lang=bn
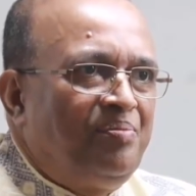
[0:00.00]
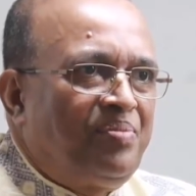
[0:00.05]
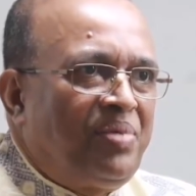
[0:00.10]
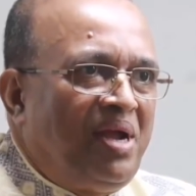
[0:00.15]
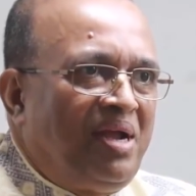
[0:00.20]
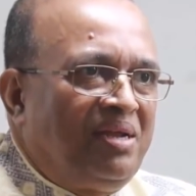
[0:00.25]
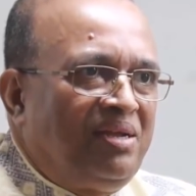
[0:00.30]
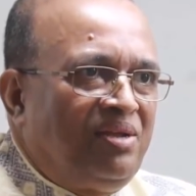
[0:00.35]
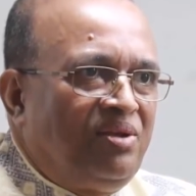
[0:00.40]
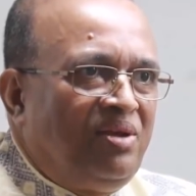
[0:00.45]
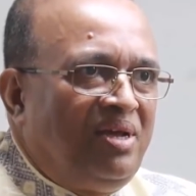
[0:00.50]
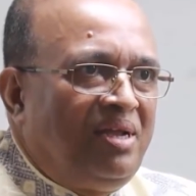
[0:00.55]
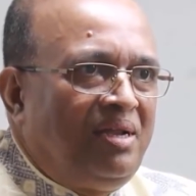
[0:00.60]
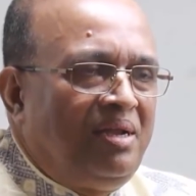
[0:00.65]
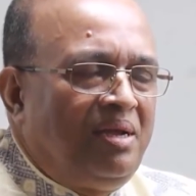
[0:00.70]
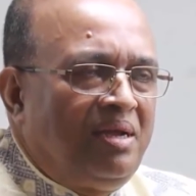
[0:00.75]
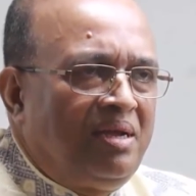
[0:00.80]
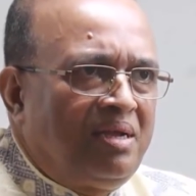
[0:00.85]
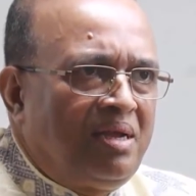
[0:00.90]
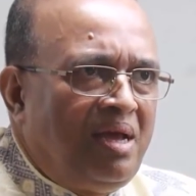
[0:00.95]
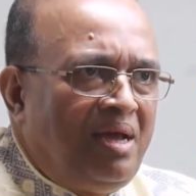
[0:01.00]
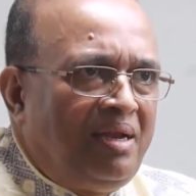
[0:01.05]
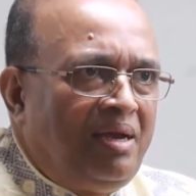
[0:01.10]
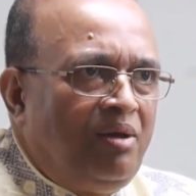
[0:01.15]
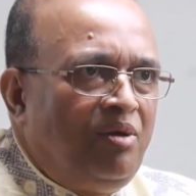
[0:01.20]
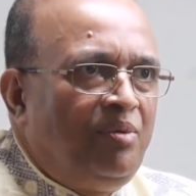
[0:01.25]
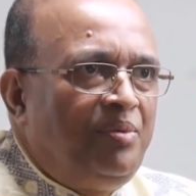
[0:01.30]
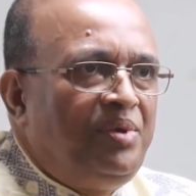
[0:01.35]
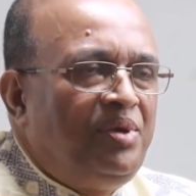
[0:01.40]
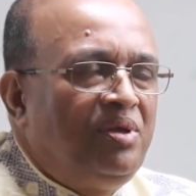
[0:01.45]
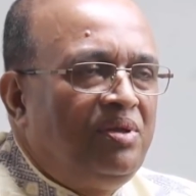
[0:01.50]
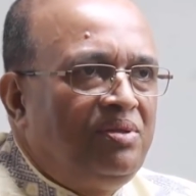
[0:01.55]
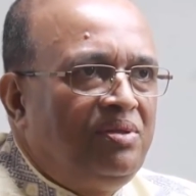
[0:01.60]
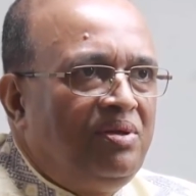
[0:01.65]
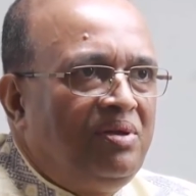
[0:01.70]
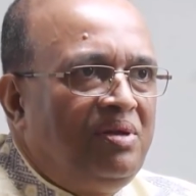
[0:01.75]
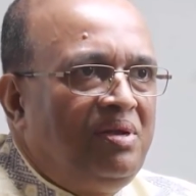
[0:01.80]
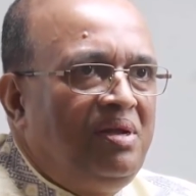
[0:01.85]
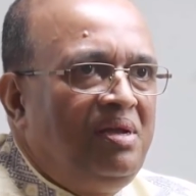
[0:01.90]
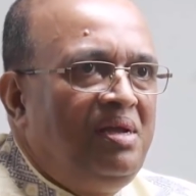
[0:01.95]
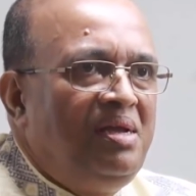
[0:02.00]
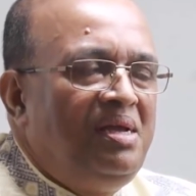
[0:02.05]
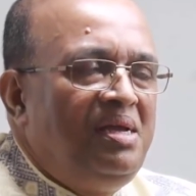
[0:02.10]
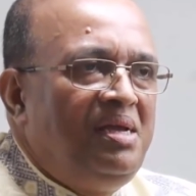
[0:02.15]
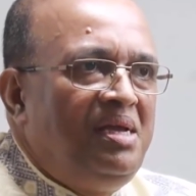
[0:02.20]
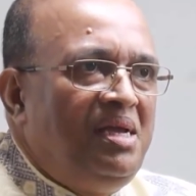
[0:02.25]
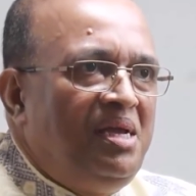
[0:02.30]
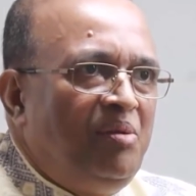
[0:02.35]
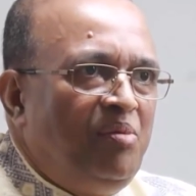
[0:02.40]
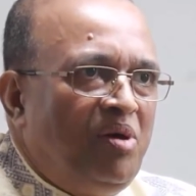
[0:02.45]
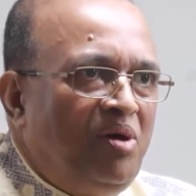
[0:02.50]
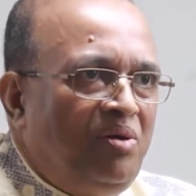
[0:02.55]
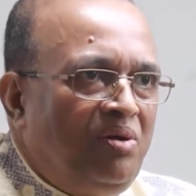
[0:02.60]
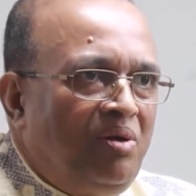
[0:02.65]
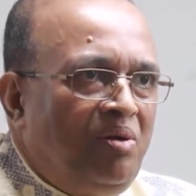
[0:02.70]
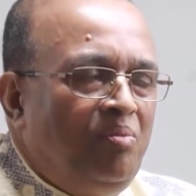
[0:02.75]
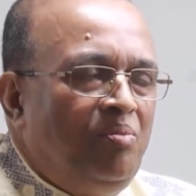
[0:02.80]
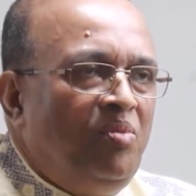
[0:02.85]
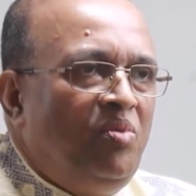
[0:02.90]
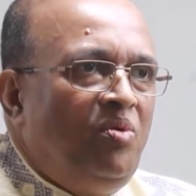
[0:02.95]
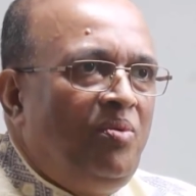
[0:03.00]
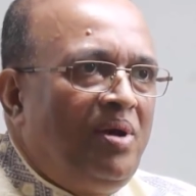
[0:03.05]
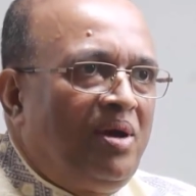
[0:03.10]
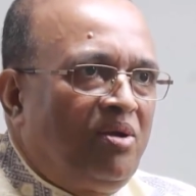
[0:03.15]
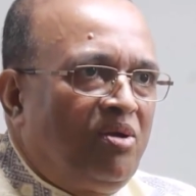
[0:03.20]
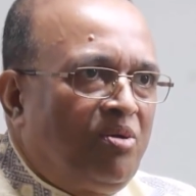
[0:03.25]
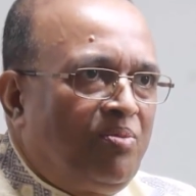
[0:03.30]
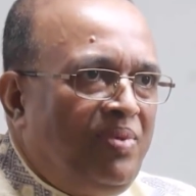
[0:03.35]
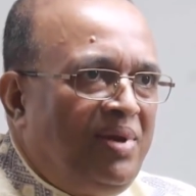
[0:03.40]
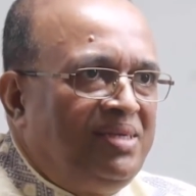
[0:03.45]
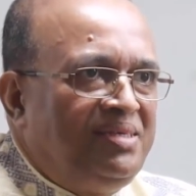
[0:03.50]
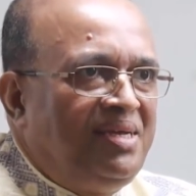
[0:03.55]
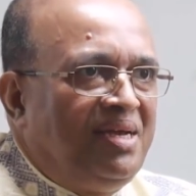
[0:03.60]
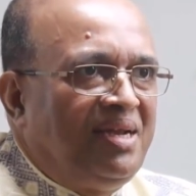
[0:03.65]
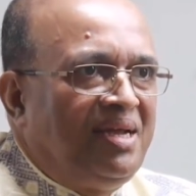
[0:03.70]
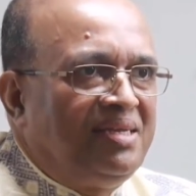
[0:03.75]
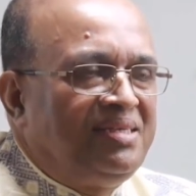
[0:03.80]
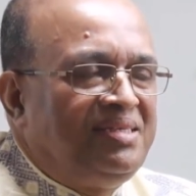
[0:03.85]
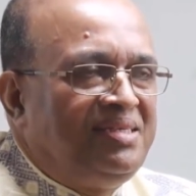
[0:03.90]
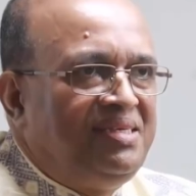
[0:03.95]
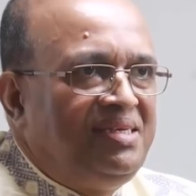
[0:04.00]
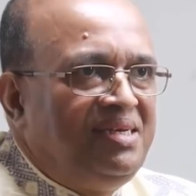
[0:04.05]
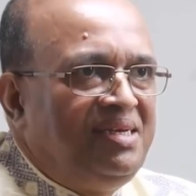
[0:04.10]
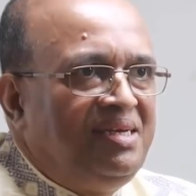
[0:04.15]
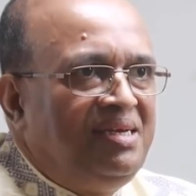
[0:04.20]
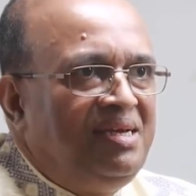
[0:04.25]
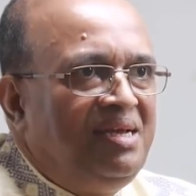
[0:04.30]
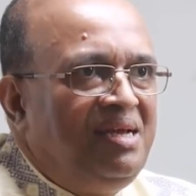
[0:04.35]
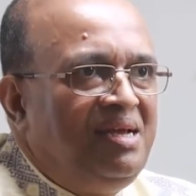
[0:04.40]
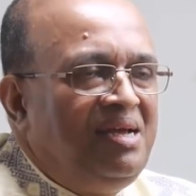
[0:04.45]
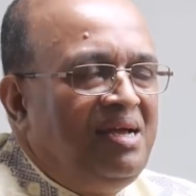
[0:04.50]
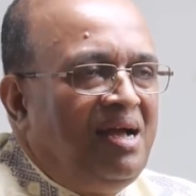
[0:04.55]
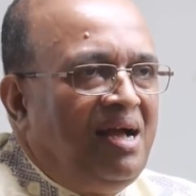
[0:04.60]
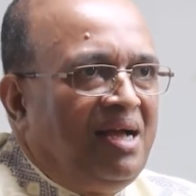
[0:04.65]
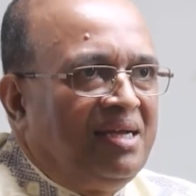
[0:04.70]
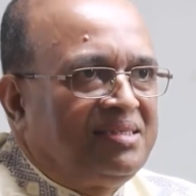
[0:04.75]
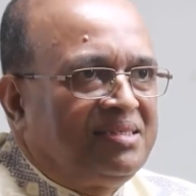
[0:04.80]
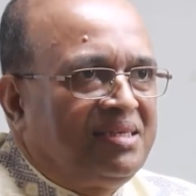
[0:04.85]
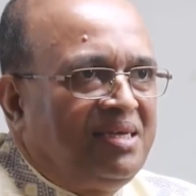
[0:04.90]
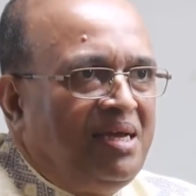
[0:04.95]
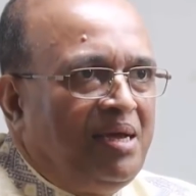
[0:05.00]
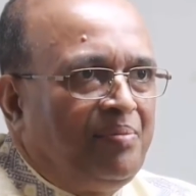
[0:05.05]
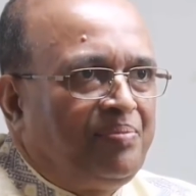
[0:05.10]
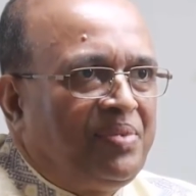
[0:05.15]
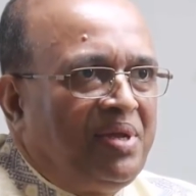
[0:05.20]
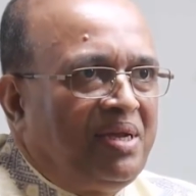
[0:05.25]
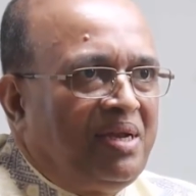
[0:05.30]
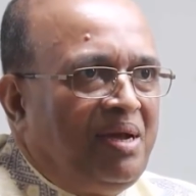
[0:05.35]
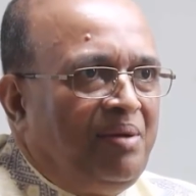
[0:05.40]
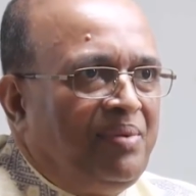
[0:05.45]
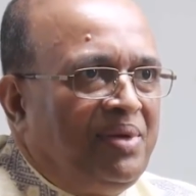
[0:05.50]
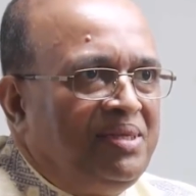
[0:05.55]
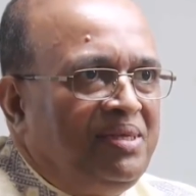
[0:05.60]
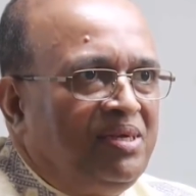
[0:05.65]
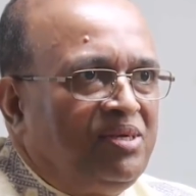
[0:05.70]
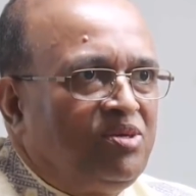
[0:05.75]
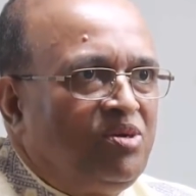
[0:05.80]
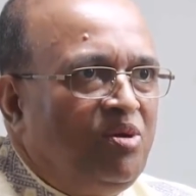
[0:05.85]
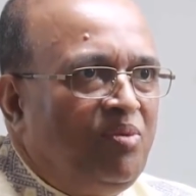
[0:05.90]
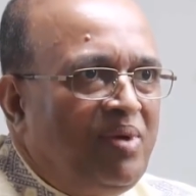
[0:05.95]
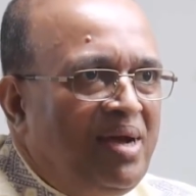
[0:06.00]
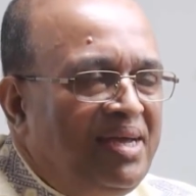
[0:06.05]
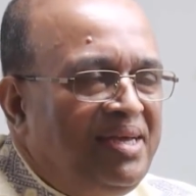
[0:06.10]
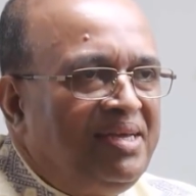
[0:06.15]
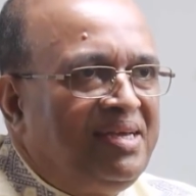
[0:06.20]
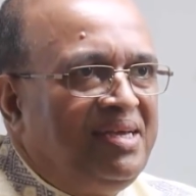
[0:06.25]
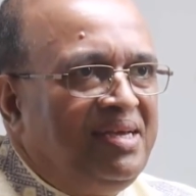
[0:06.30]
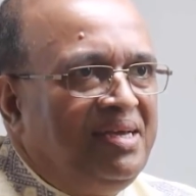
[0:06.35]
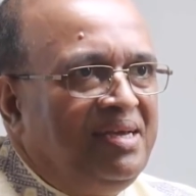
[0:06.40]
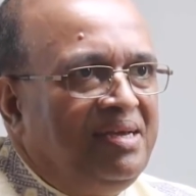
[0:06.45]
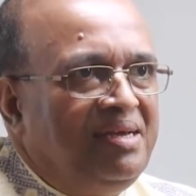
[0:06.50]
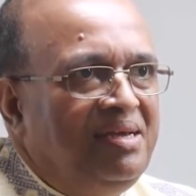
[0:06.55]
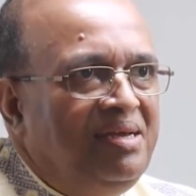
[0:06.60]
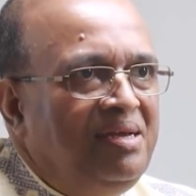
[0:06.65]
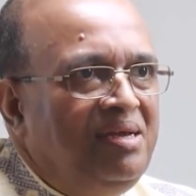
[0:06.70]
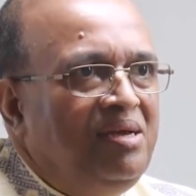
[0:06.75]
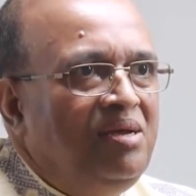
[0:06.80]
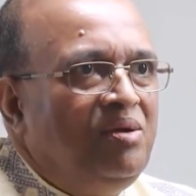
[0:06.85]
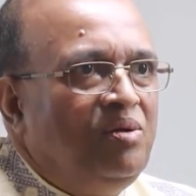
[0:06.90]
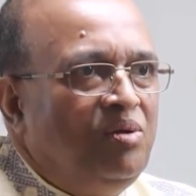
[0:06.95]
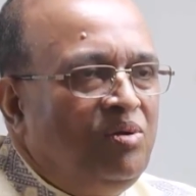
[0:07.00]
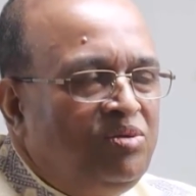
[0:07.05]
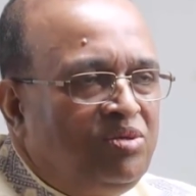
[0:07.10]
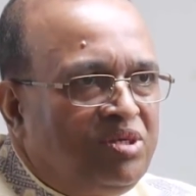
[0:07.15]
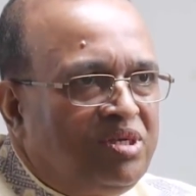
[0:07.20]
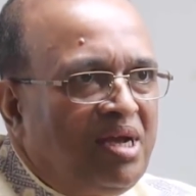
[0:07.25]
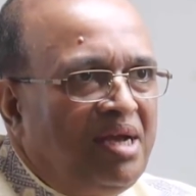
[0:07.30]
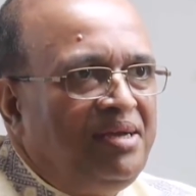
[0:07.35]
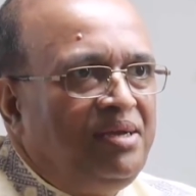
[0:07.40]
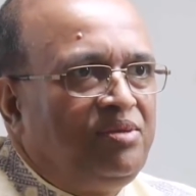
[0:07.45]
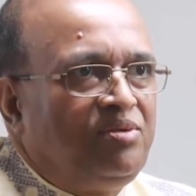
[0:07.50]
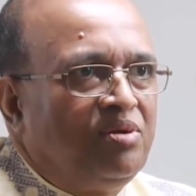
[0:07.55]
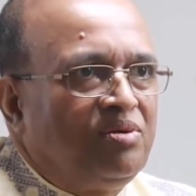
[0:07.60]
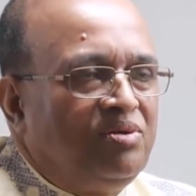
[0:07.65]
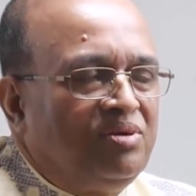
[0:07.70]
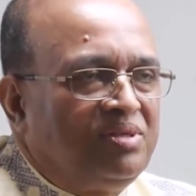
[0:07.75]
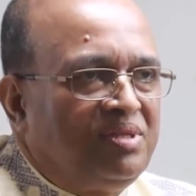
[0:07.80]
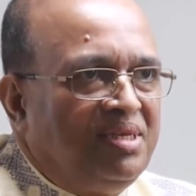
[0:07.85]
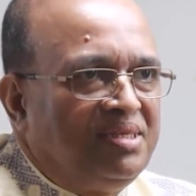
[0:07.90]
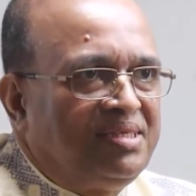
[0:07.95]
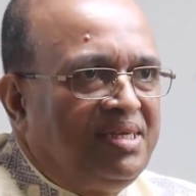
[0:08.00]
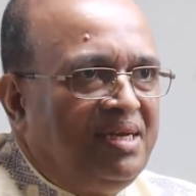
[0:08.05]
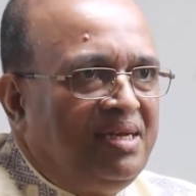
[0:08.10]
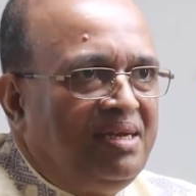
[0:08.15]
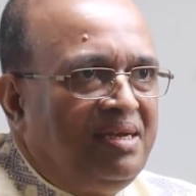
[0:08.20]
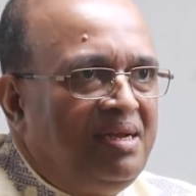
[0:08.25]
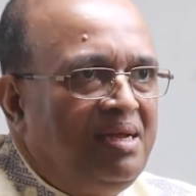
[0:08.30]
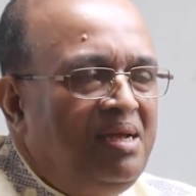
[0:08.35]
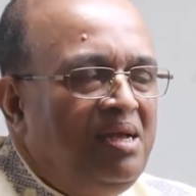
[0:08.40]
প্রাণ দ্বারা অভিনন্দন এবং মুবারকবাদ জানাচ্ছি আজকে আপনারা আমাদের সবাইকে উৎসাহিত করতেছেন